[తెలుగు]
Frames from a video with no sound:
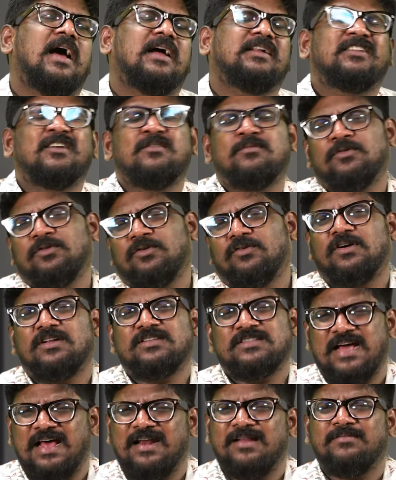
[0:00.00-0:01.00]
అంతకుముందు కూడా
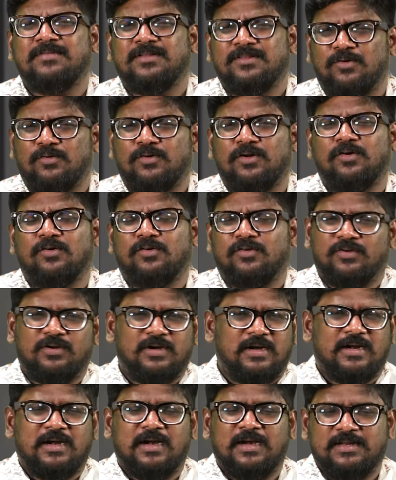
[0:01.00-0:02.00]
చాలామంది ఒకరొకరు
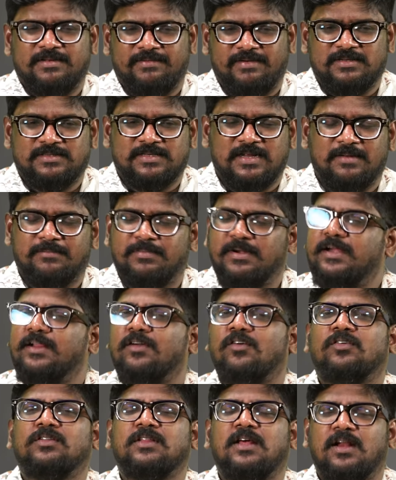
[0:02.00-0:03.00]
అంటే వీళ్ళు సెలబ్రిటీ
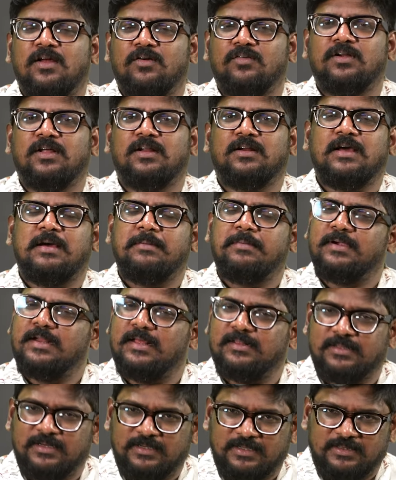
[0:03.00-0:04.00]
హోదాలో ఉన్నారు కాబట్టి
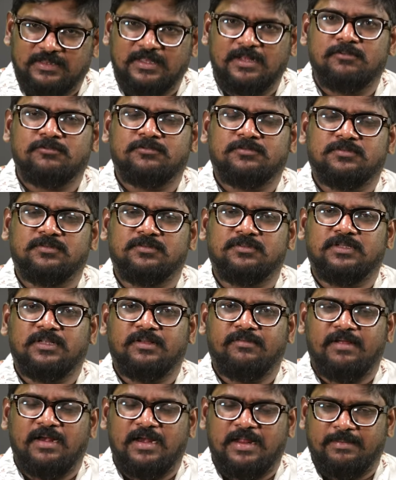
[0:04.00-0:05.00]
అందరికీ తెలుస్తుంది
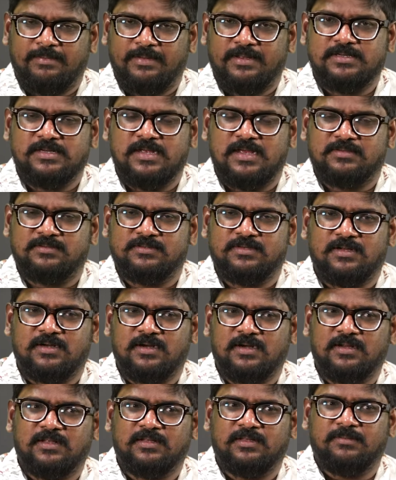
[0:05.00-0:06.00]
వీళ్ళు ఏమేం
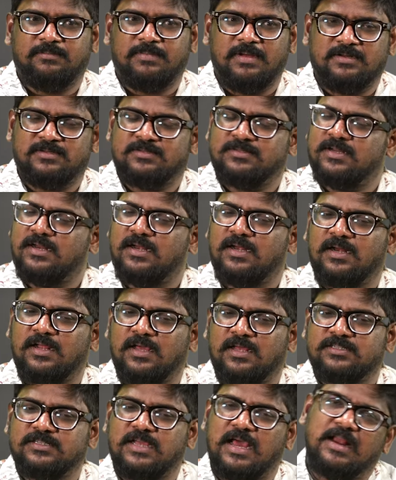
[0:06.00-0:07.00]
చేస్తున్నారు అనేది
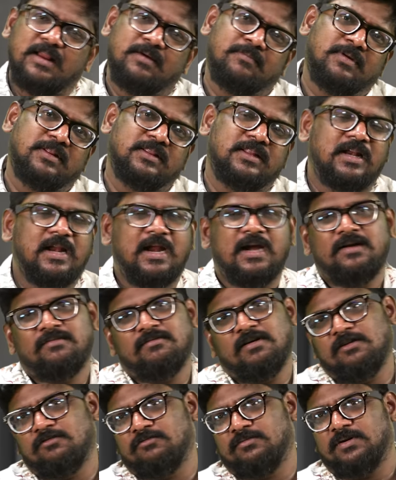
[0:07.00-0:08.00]
పర్సనల్గా చాలామంది ఇలాంటి
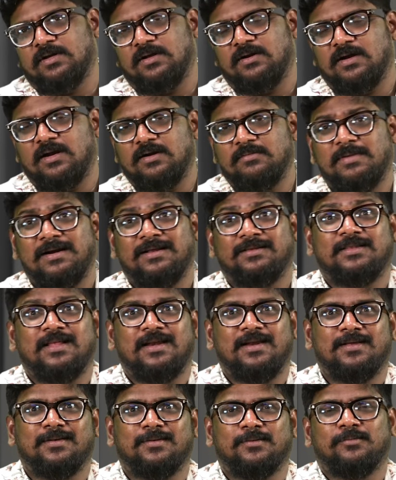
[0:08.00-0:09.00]
వాళ్ళు ఉంటారు కానీ మనకు
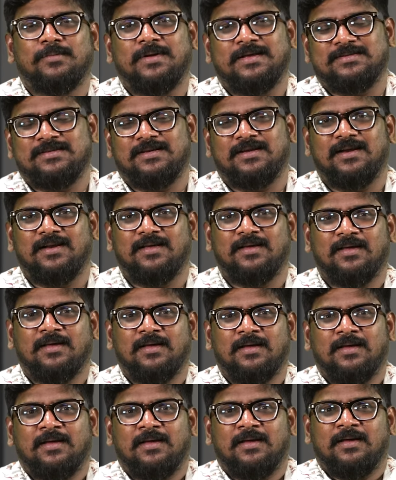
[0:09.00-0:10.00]
తెలియదు బేసికలీ
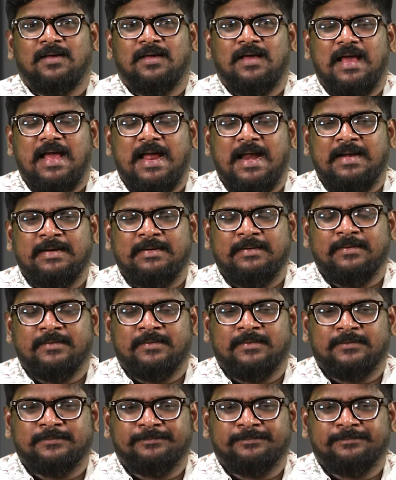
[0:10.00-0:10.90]
అండ్